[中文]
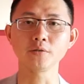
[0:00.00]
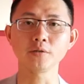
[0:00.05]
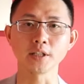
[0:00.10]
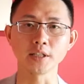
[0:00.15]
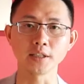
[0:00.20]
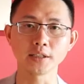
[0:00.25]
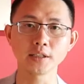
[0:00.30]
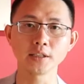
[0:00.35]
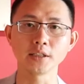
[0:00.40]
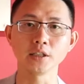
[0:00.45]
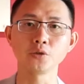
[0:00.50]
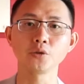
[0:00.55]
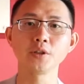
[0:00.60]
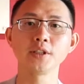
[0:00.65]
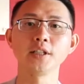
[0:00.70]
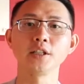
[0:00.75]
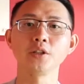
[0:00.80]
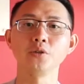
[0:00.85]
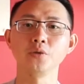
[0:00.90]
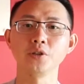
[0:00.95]
有你自己最
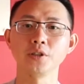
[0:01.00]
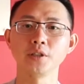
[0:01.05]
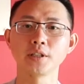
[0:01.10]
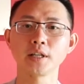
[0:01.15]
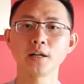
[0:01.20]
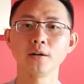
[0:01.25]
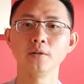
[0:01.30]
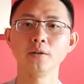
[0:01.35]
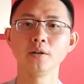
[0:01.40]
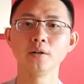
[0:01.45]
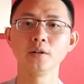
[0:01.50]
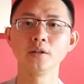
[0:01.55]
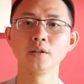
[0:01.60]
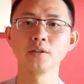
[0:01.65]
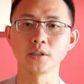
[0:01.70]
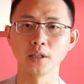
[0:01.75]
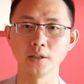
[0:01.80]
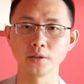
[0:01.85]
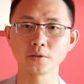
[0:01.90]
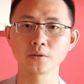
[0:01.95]
清楚知道，
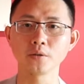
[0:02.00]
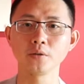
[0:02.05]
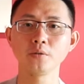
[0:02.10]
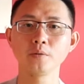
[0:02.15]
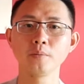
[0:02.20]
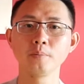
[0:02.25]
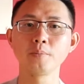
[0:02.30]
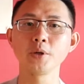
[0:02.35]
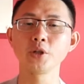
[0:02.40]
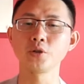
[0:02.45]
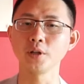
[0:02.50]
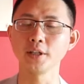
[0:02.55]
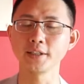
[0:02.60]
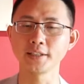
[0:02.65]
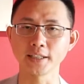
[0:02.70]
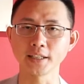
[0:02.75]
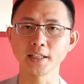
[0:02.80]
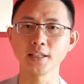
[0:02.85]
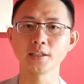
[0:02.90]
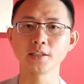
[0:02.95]
成功必须要
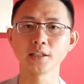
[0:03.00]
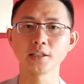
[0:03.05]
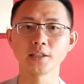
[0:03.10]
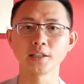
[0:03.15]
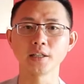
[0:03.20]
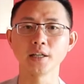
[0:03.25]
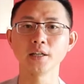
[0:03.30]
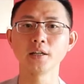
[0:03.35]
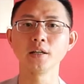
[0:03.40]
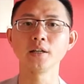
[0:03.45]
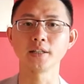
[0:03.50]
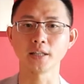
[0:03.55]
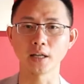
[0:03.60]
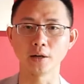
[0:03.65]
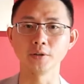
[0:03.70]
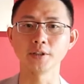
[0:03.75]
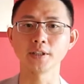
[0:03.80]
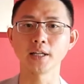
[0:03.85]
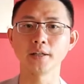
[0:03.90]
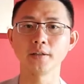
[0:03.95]
经历这些
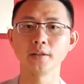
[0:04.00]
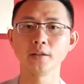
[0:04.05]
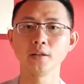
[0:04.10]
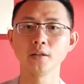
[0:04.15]
挑战，